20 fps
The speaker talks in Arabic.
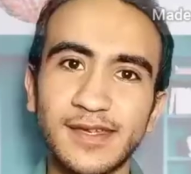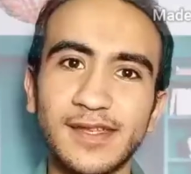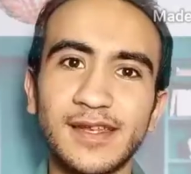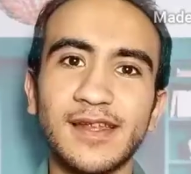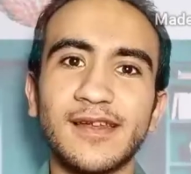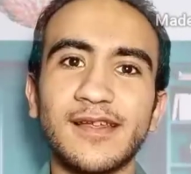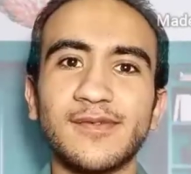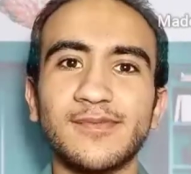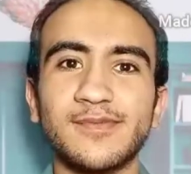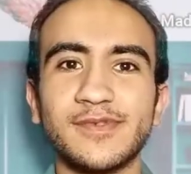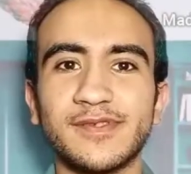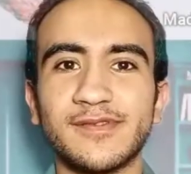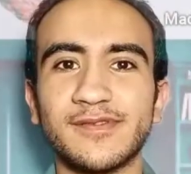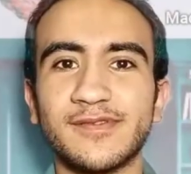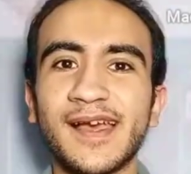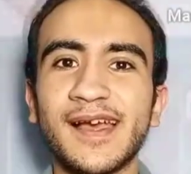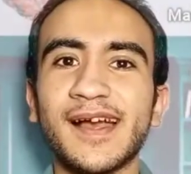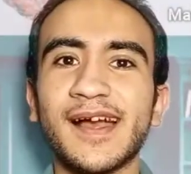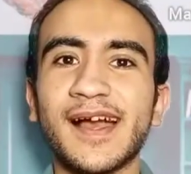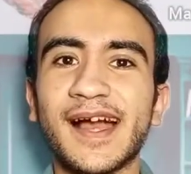الى الابيض
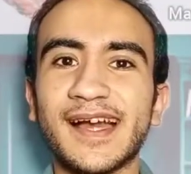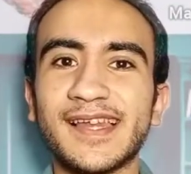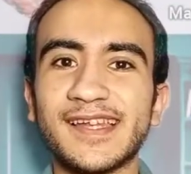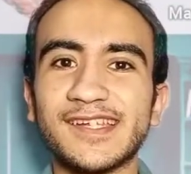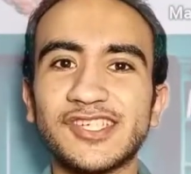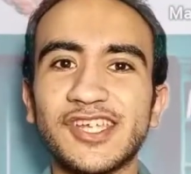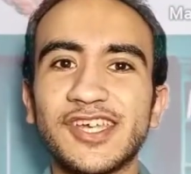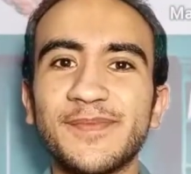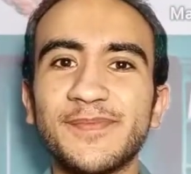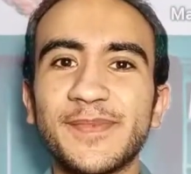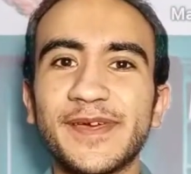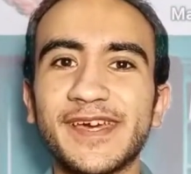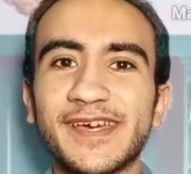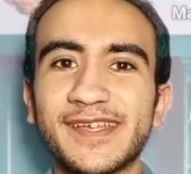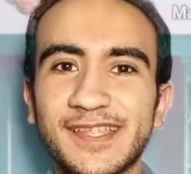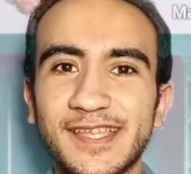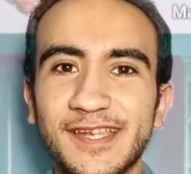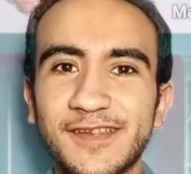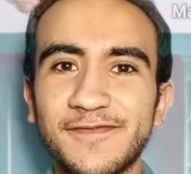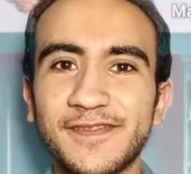علشان
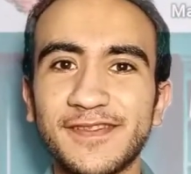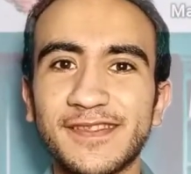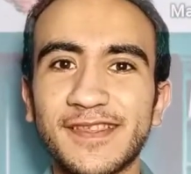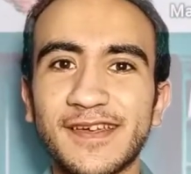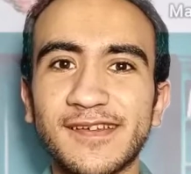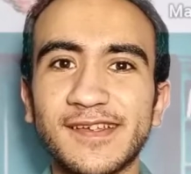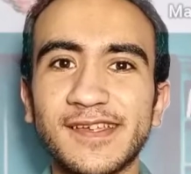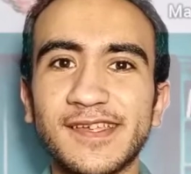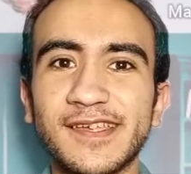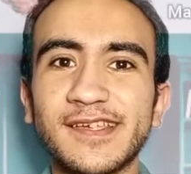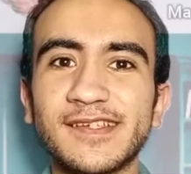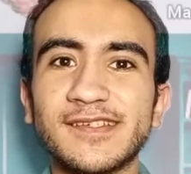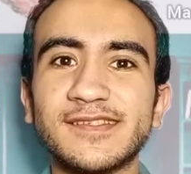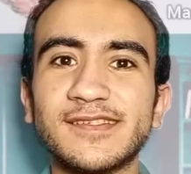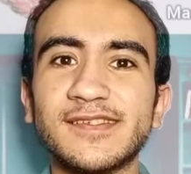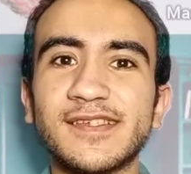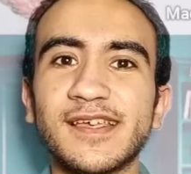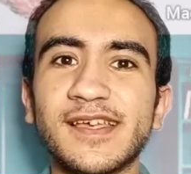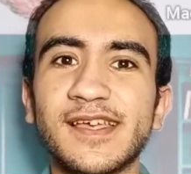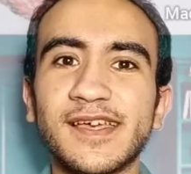بيختلف
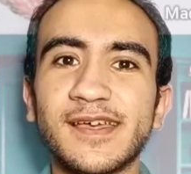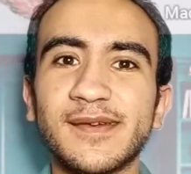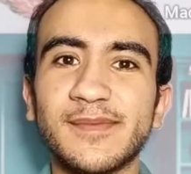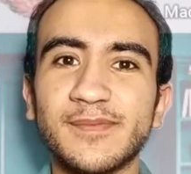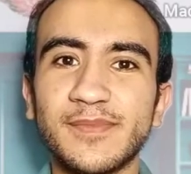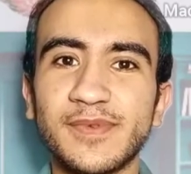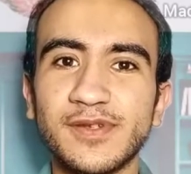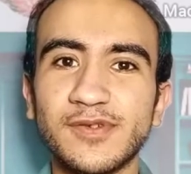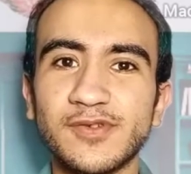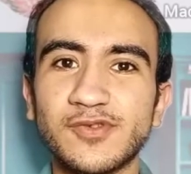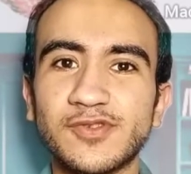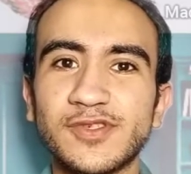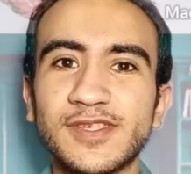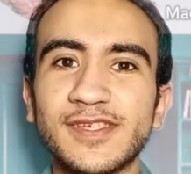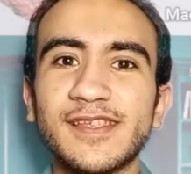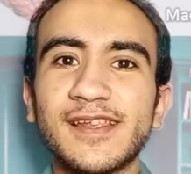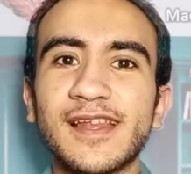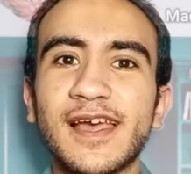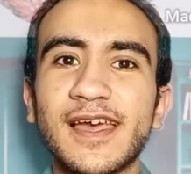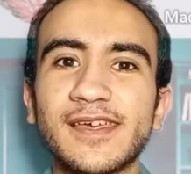التركيز
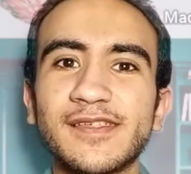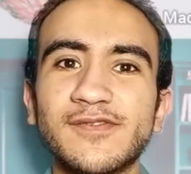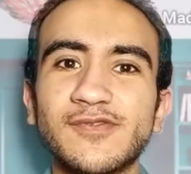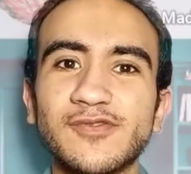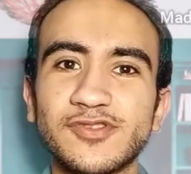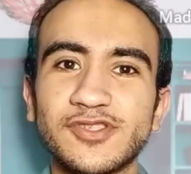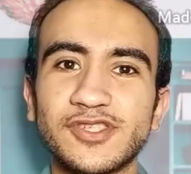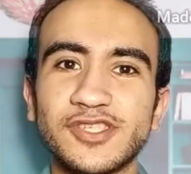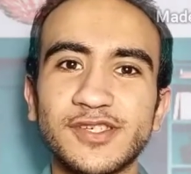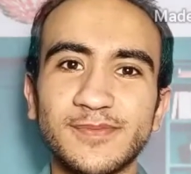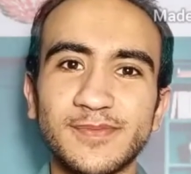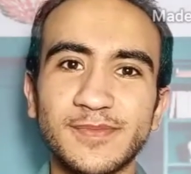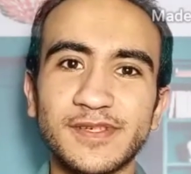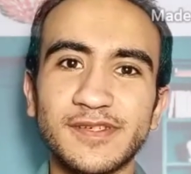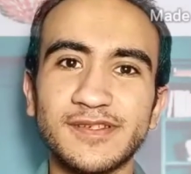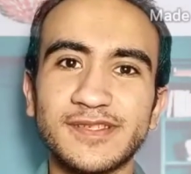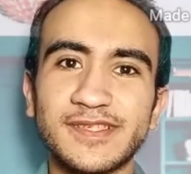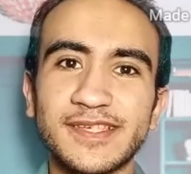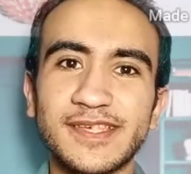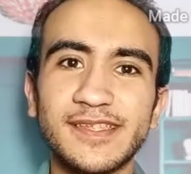بيروكسيد الهيدروجين
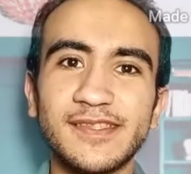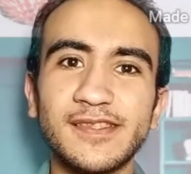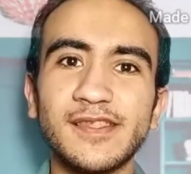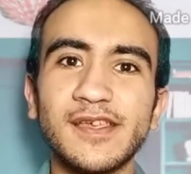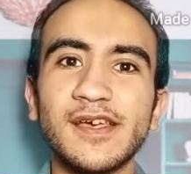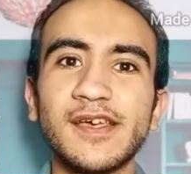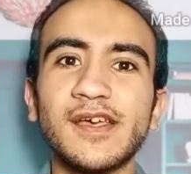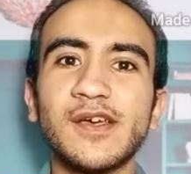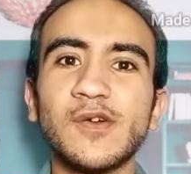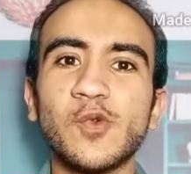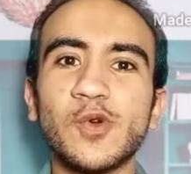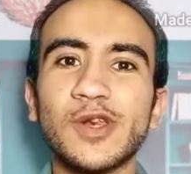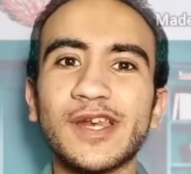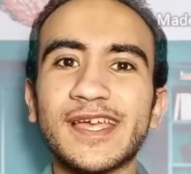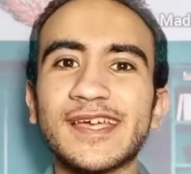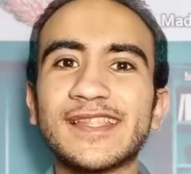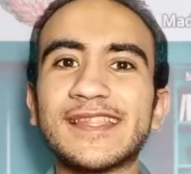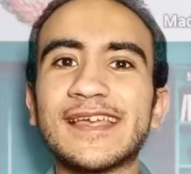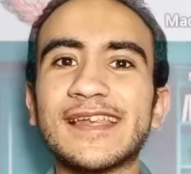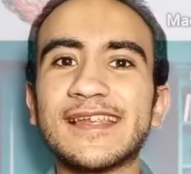بيزيد
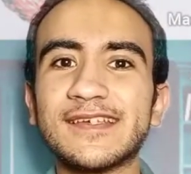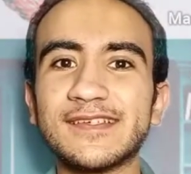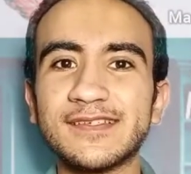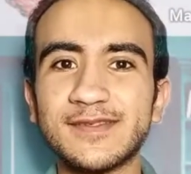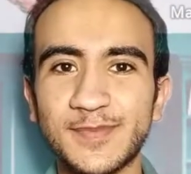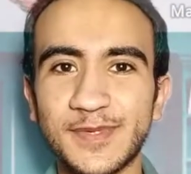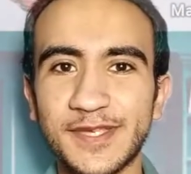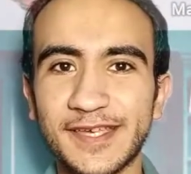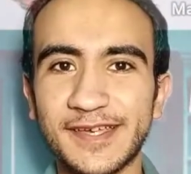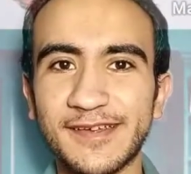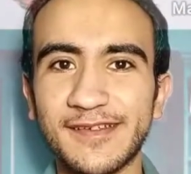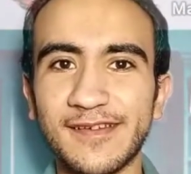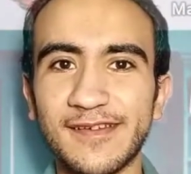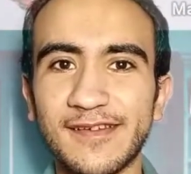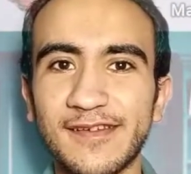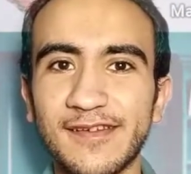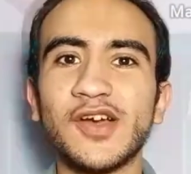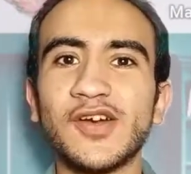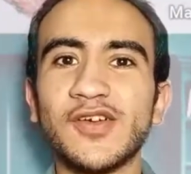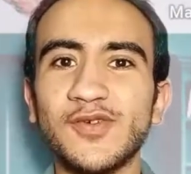والكاتاليز بيقل
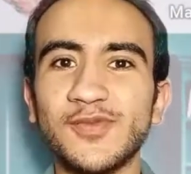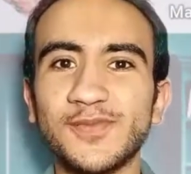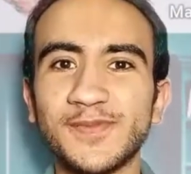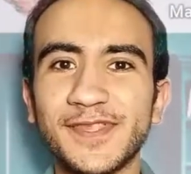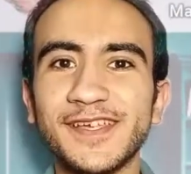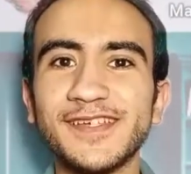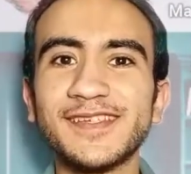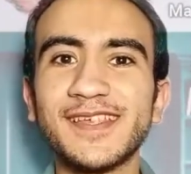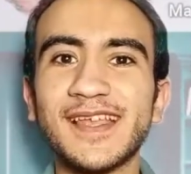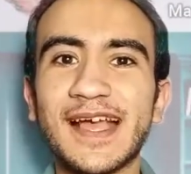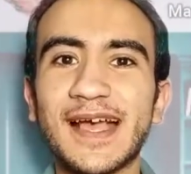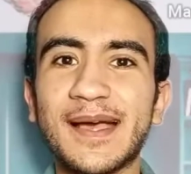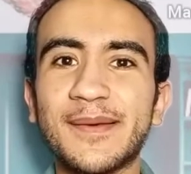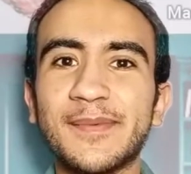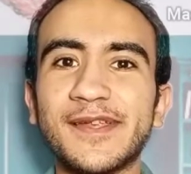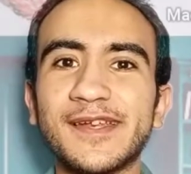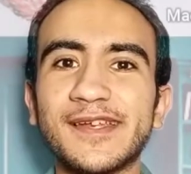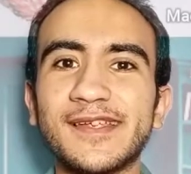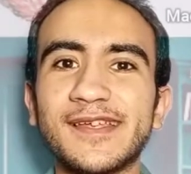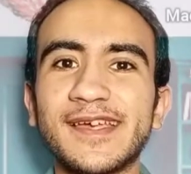وبتحصل
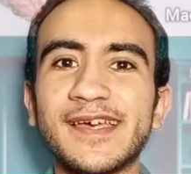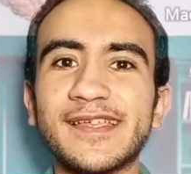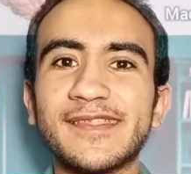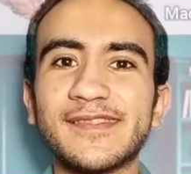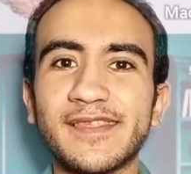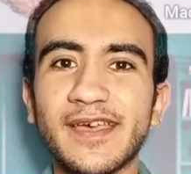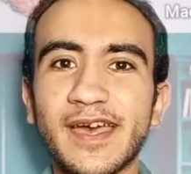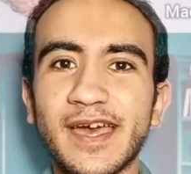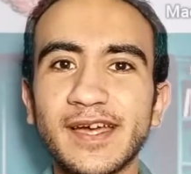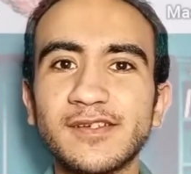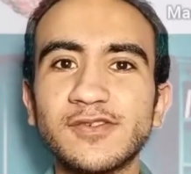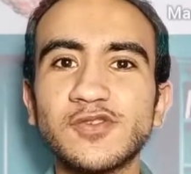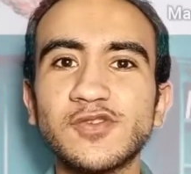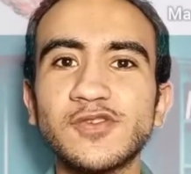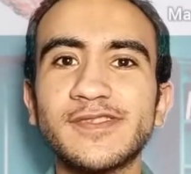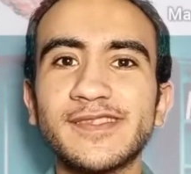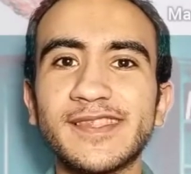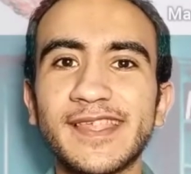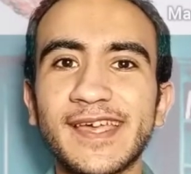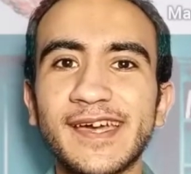عمليات
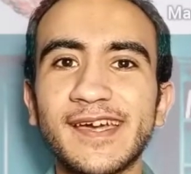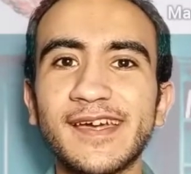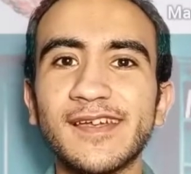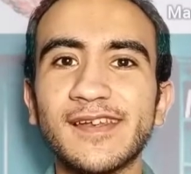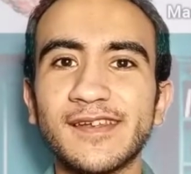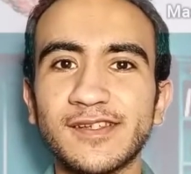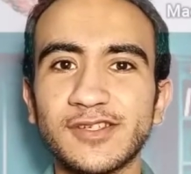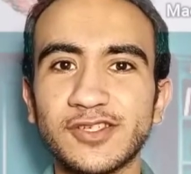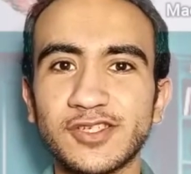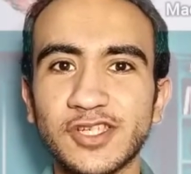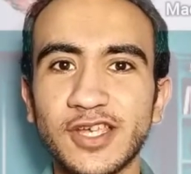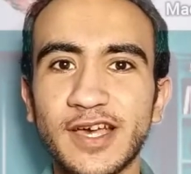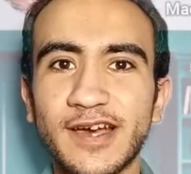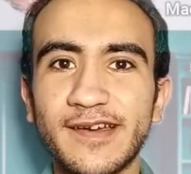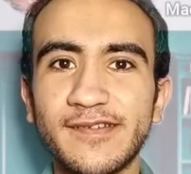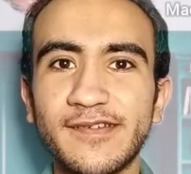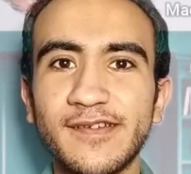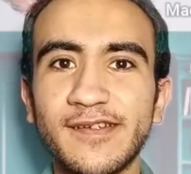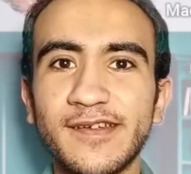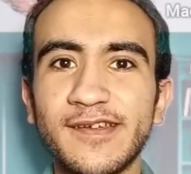تأكسد داخل
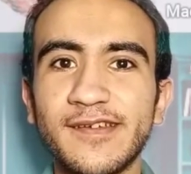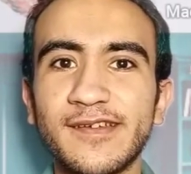الشعر